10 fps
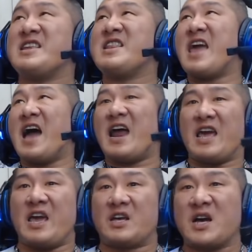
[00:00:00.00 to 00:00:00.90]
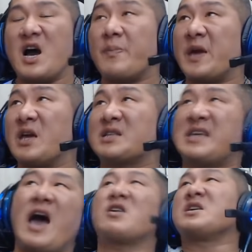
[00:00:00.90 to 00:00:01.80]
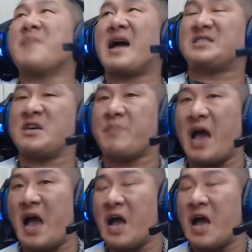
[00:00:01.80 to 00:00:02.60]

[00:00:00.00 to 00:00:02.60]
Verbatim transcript: 你娘嘞，磕皮操你妈鸡巴，